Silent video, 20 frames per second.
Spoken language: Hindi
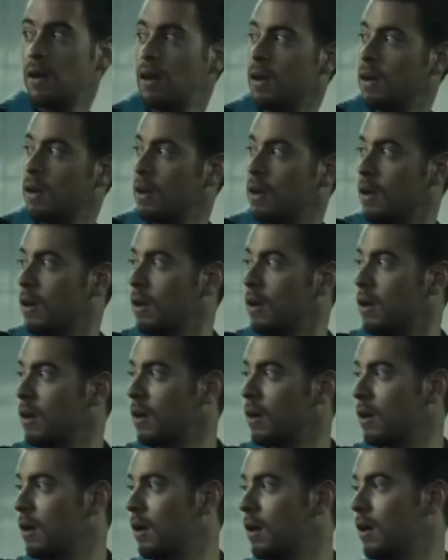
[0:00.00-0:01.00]
फेमस
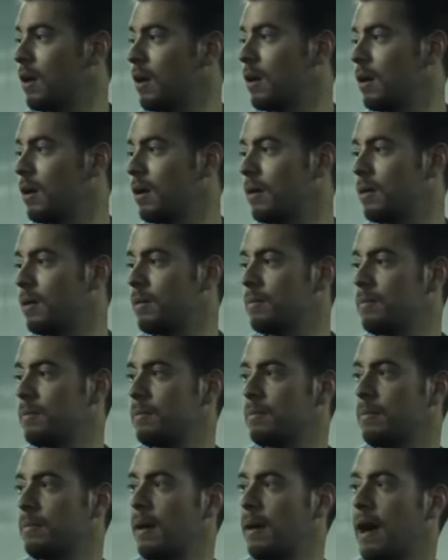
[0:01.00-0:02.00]
एक्ट्रेस थी फिर
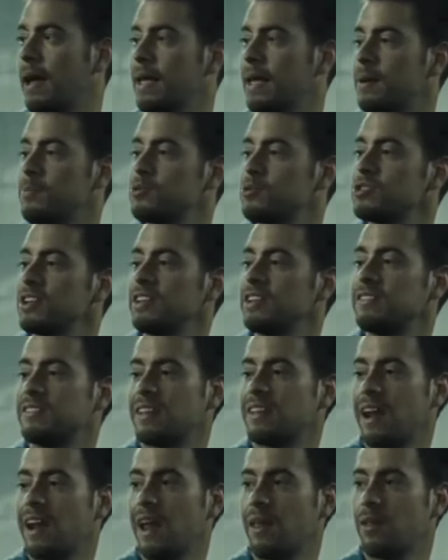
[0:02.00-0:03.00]
चाहे वो जिंदा हो या
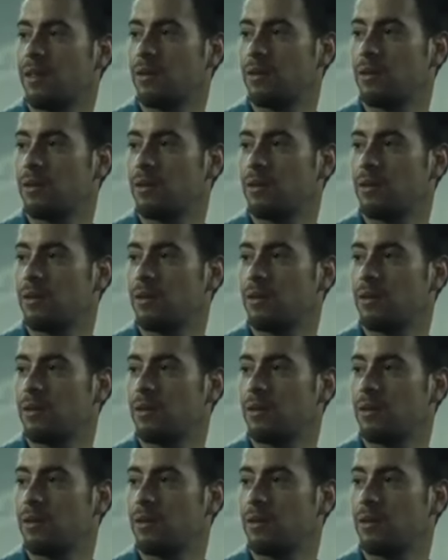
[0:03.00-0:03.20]
मुर्दा